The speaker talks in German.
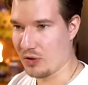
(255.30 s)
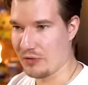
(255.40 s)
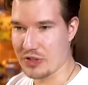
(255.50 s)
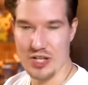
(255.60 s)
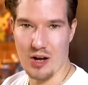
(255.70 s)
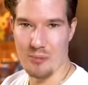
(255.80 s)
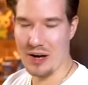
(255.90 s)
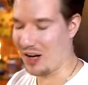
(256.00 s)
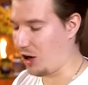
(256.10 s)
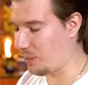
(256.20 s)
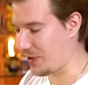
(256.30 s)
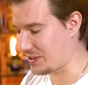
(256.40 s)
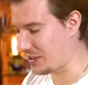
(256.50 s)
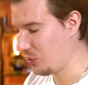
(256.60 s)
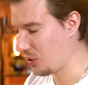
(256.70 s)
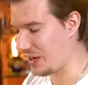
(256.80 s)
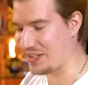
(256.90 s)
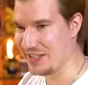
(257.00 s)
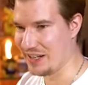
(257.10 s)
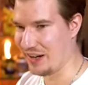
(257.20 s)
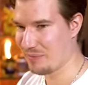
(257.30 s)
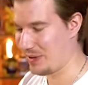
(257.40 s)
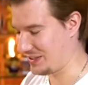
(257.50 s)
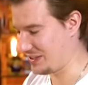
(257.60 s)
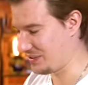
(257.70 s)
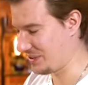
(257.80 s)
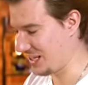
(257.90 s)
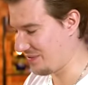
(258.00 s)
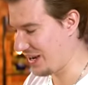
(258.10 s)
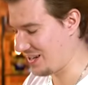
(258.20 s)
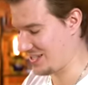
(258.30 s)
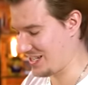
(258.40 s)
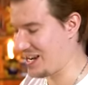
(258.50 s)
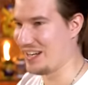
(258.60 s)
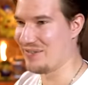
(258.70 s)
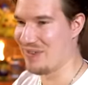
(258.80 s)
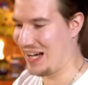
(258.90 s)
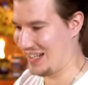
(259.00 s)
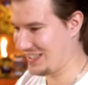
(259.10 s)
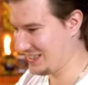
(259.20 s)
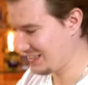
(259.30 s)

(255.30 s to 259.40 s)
Und wir schauen mal, ob das Glurak hier passend zu dem erscheinen mag.